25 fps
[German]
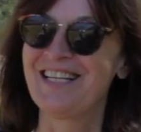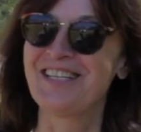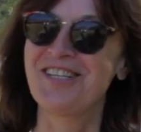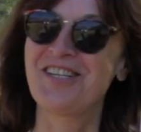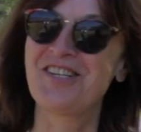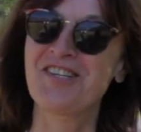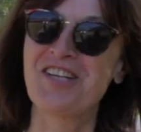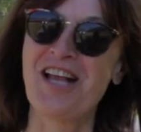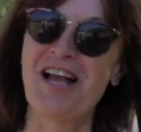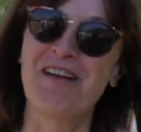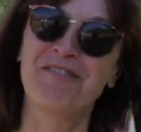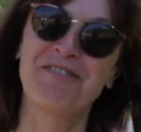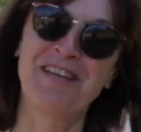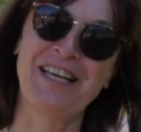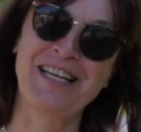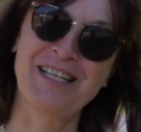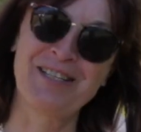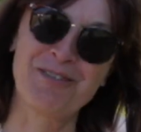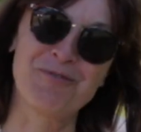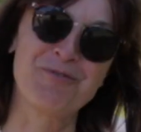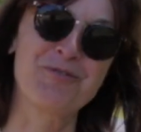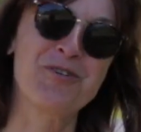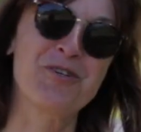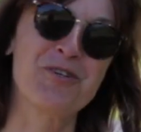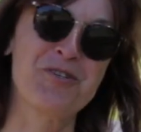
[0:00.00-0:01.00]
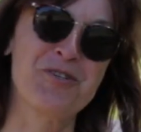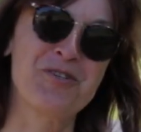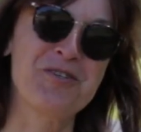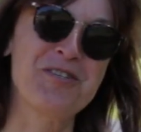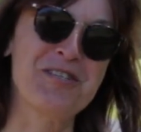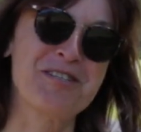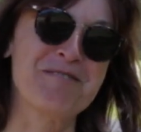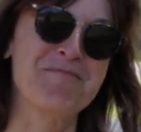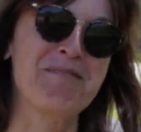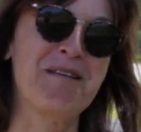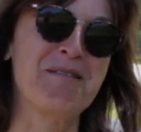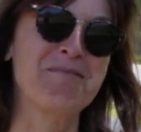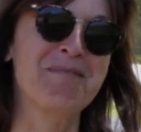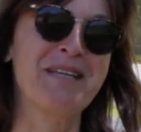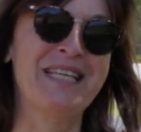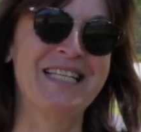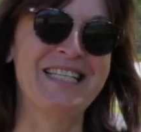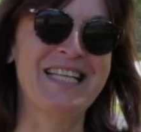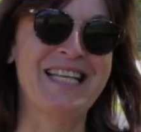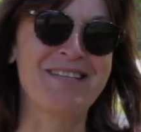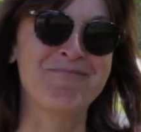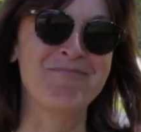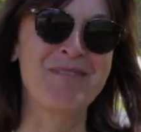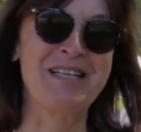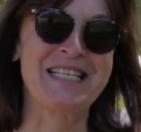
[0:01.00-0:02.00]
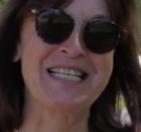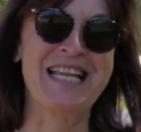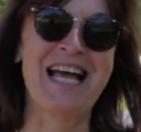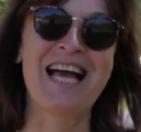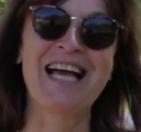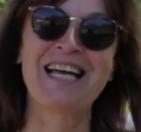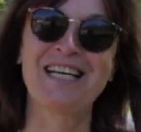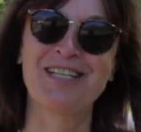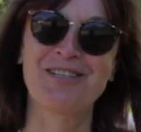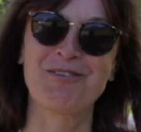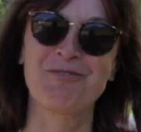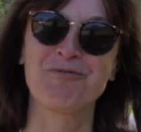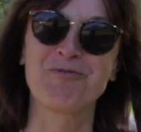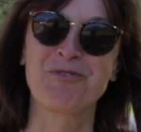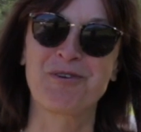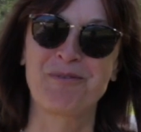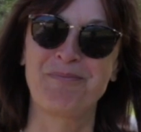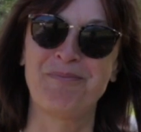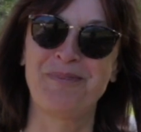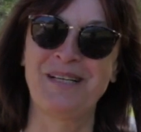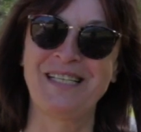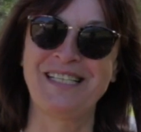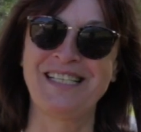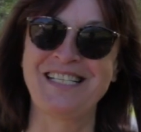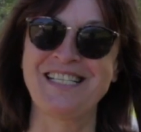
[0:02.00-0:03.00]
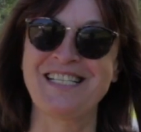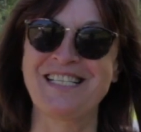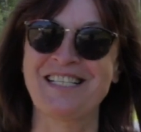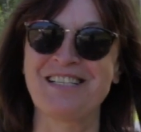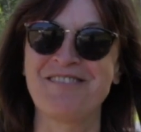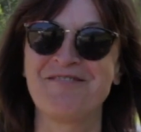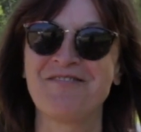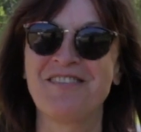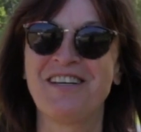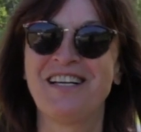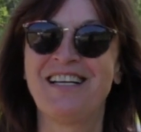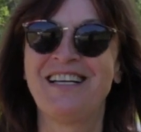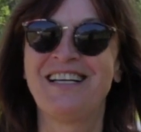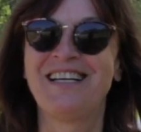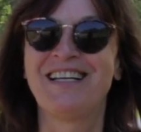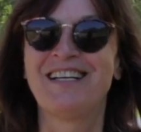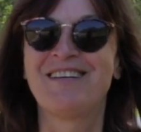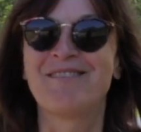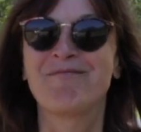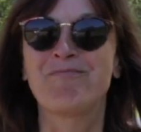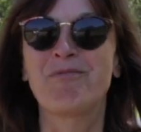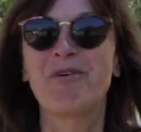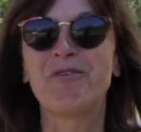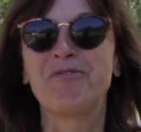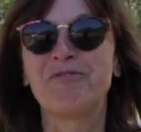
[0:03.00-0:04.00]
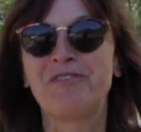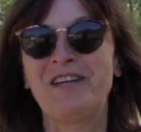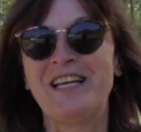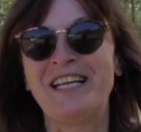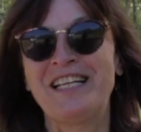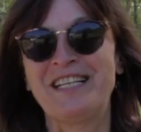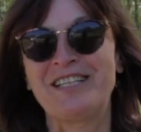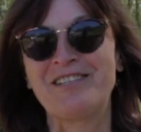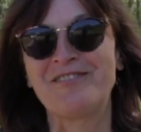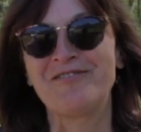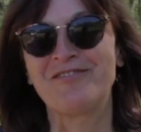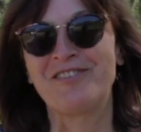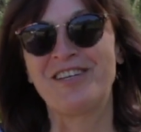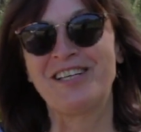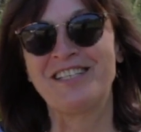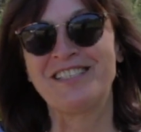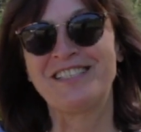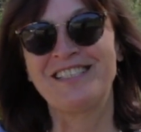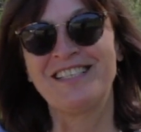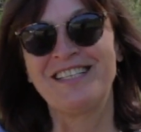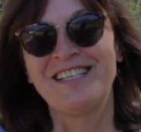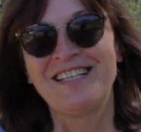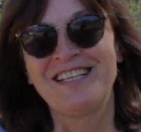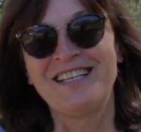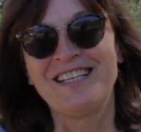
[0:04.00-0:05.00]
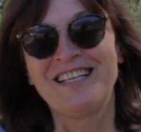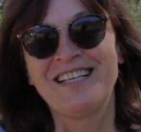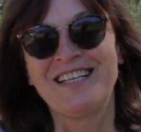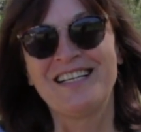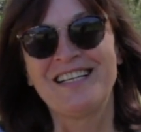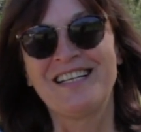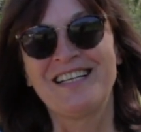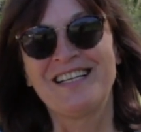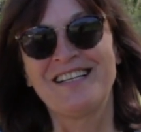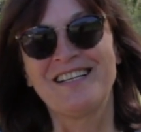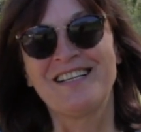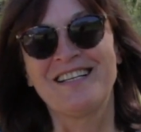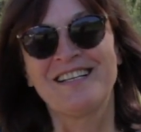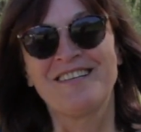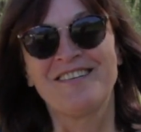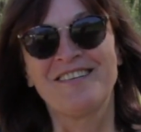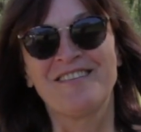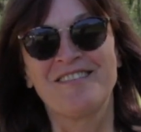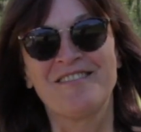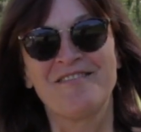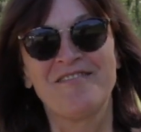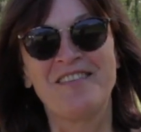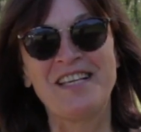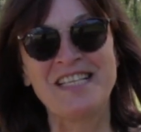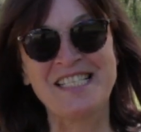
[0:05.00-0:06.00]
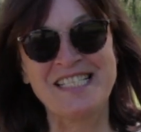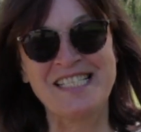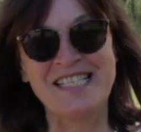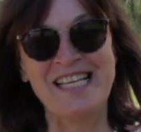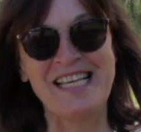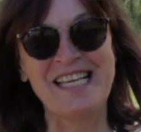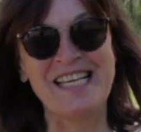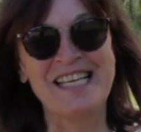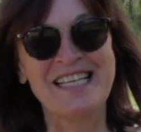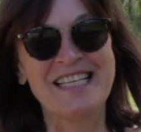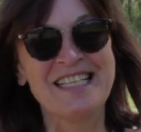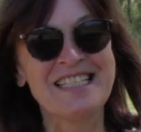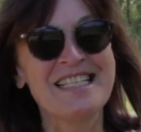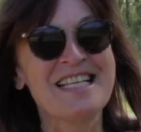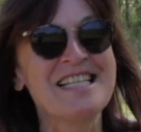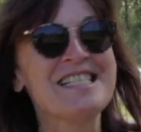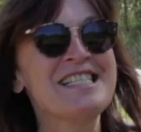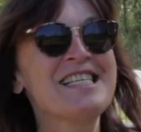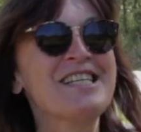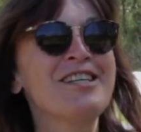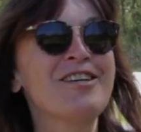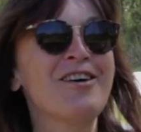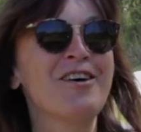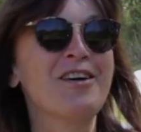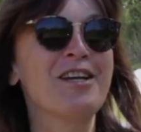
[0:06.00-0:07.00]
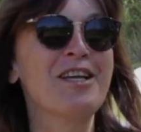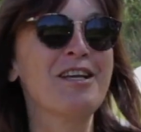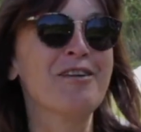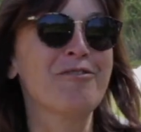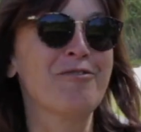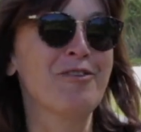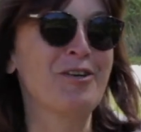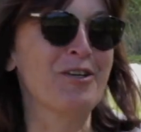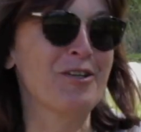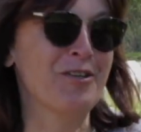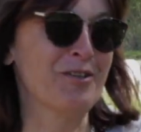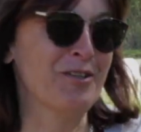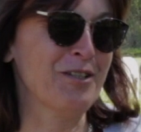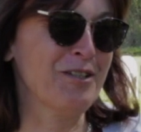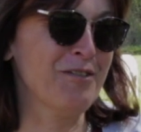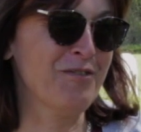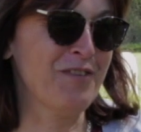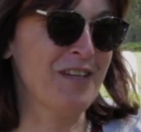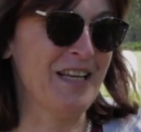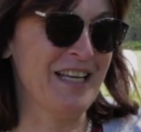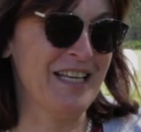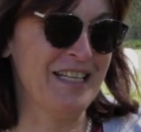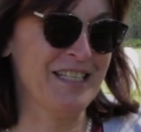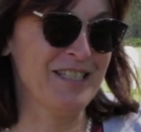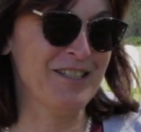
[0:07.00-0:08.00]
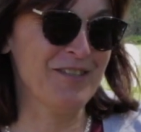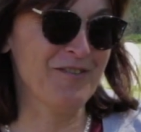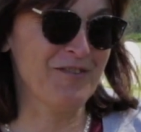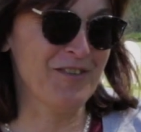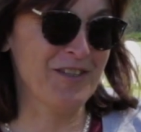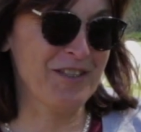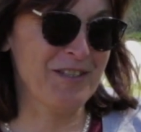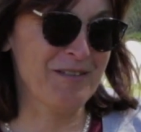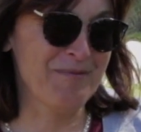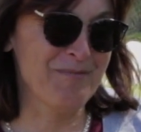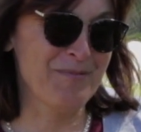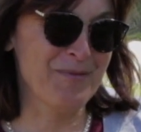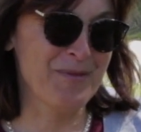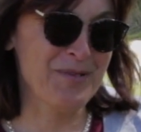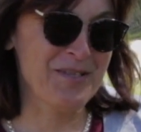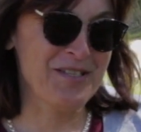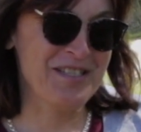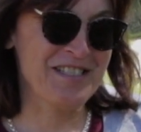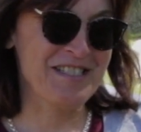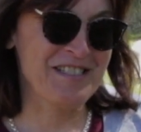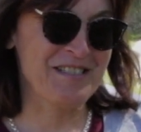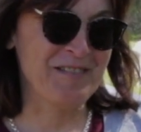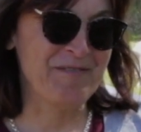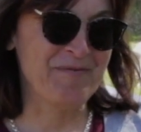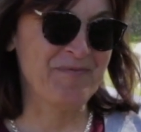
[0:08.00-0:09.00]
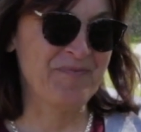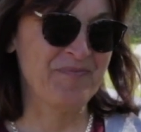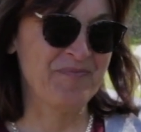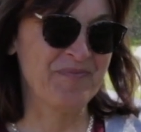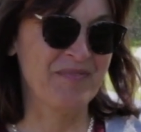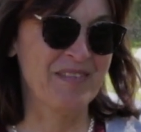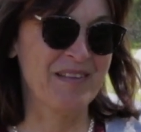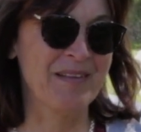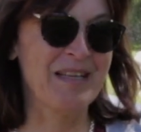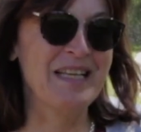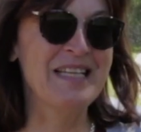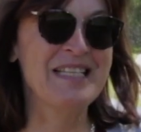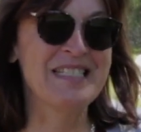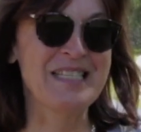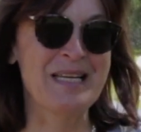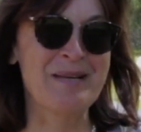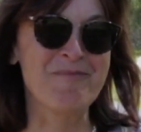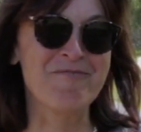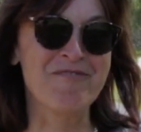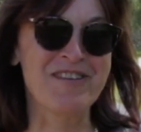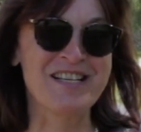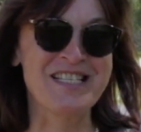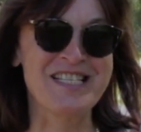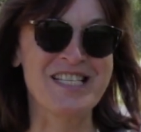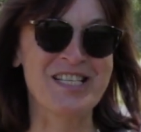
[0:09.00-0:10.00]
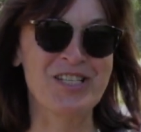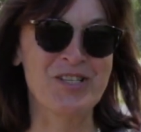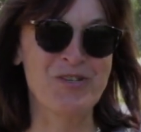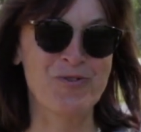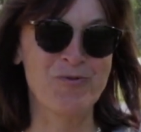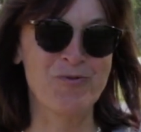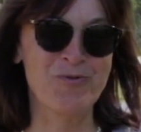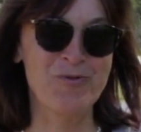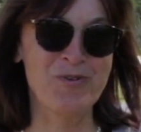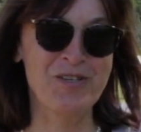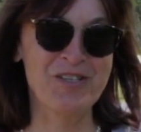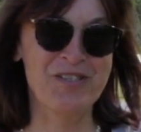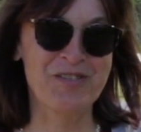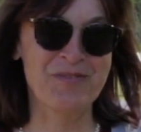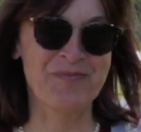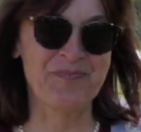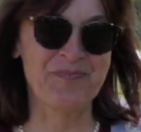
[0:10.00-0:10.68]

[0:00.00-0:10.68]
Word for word: Die Schafherde unterstützt mich mit Nachdruck bei diesem Prophetenwort. Wisst ihr, dass ihr euch vor Gott verantworten müsst in dem, was ihr tut?